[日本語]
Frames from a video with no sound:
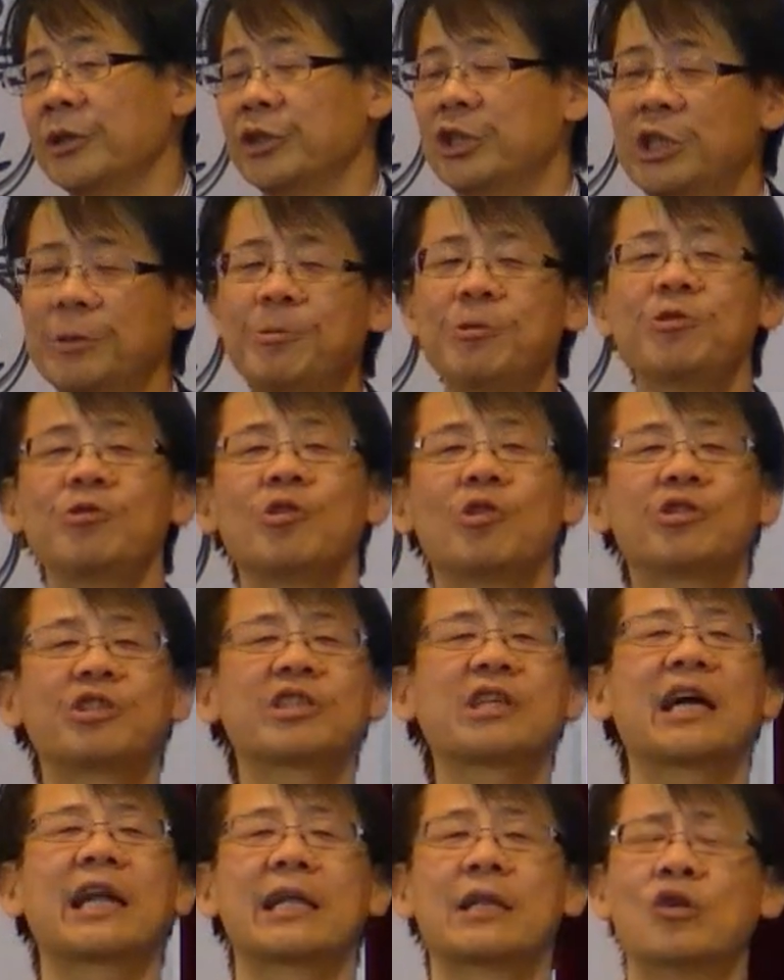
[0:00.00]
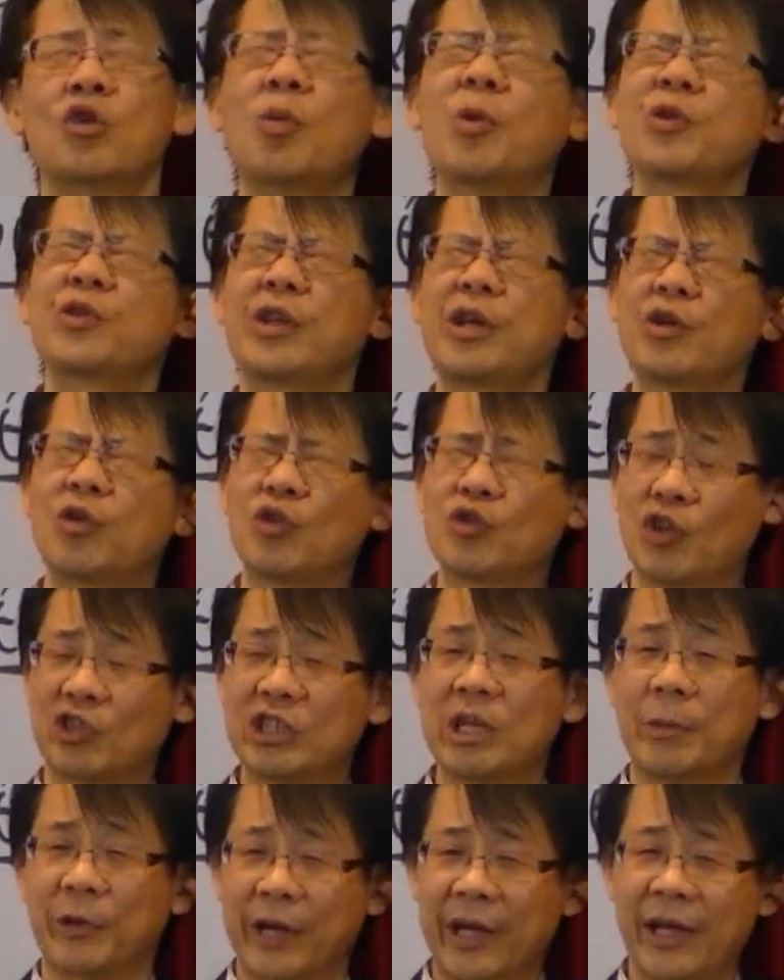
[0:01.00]
自分の力で登っていこうと
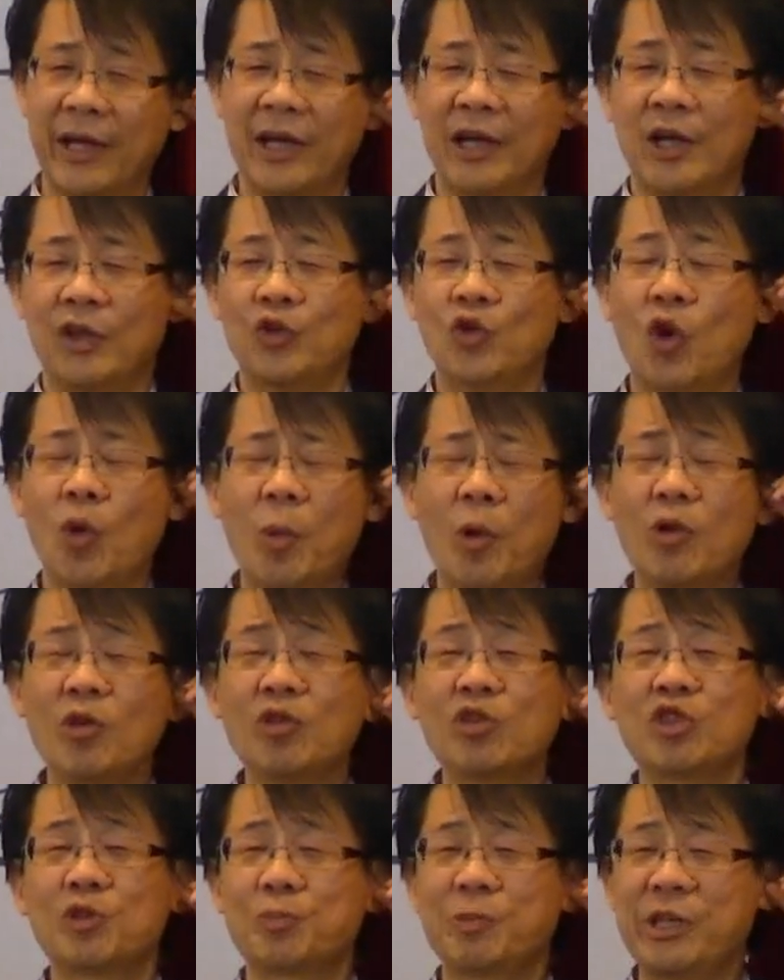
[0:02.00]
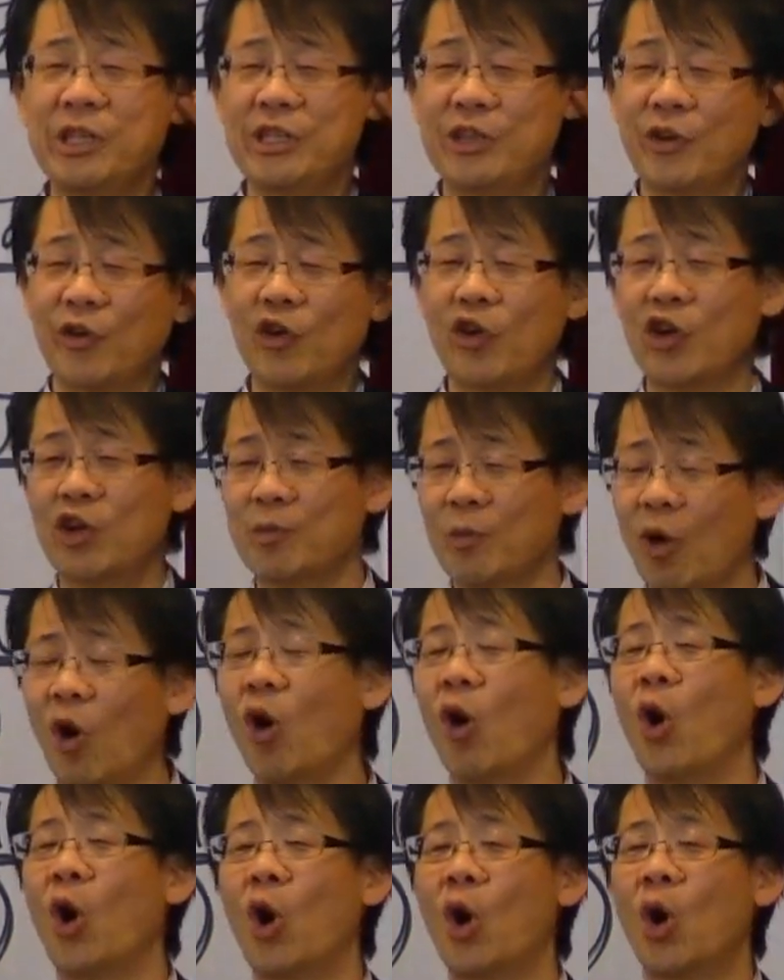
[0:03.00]
してもね登るスピードより
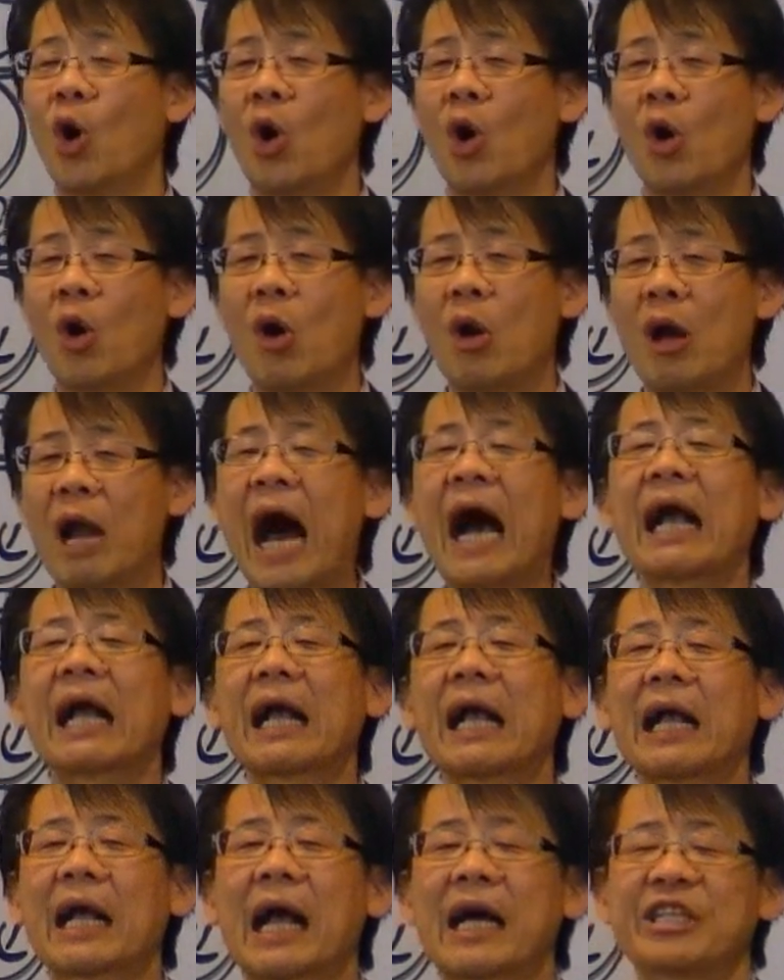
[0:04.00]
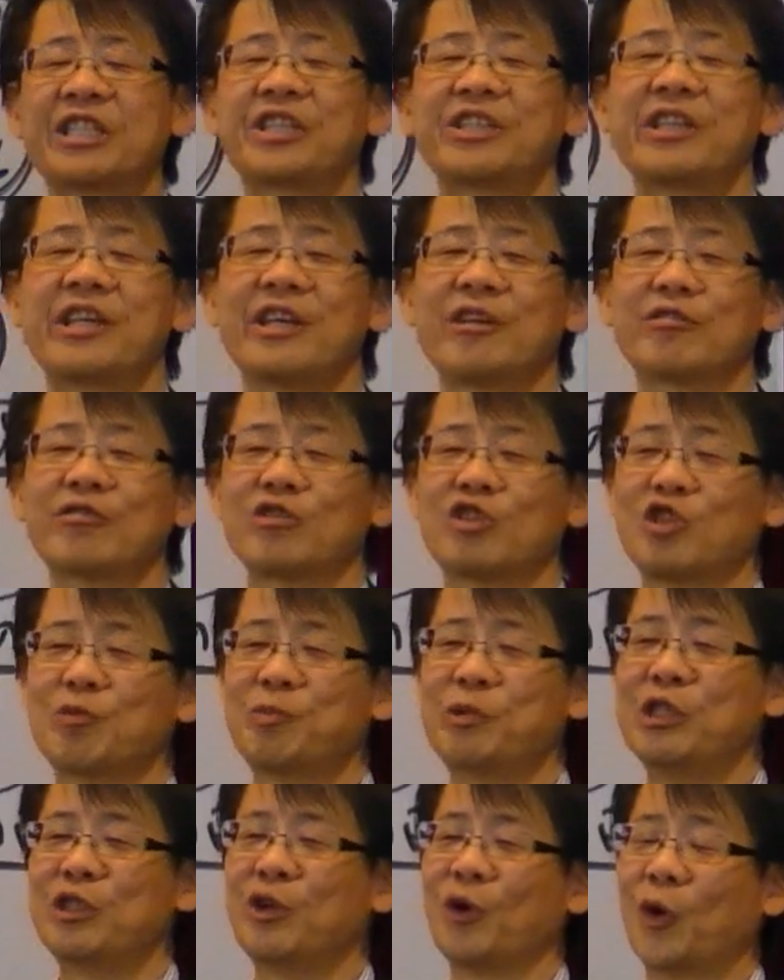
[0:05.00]
も落下していく
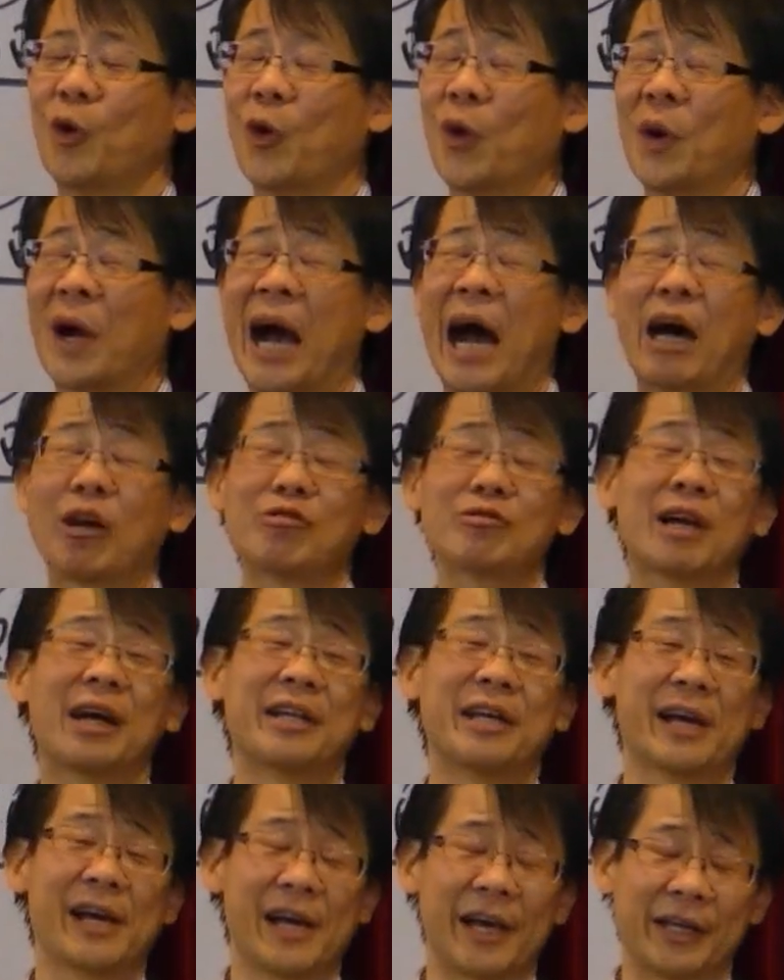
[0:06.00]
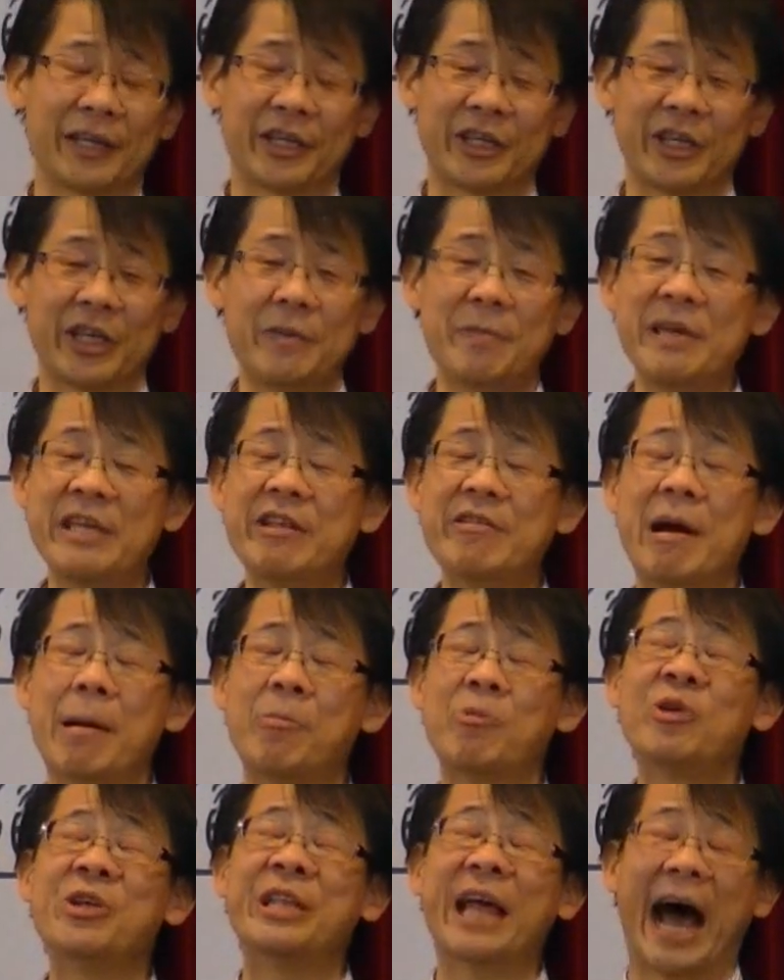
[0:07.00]
スピードの方がはるかに速い君に
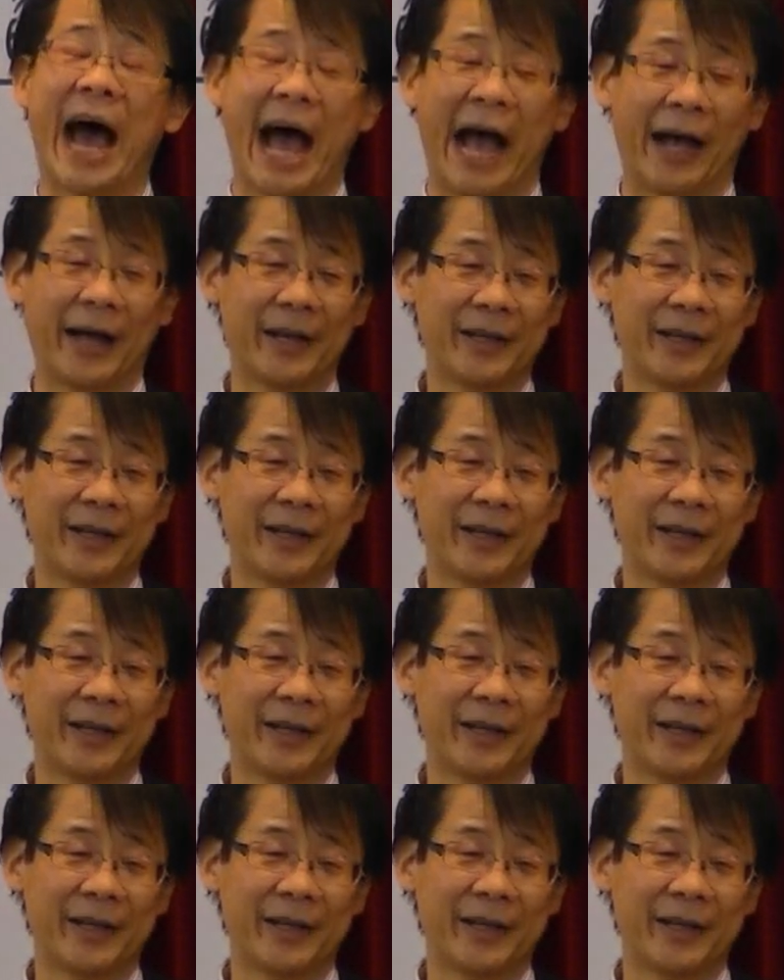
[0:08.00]
は無理だ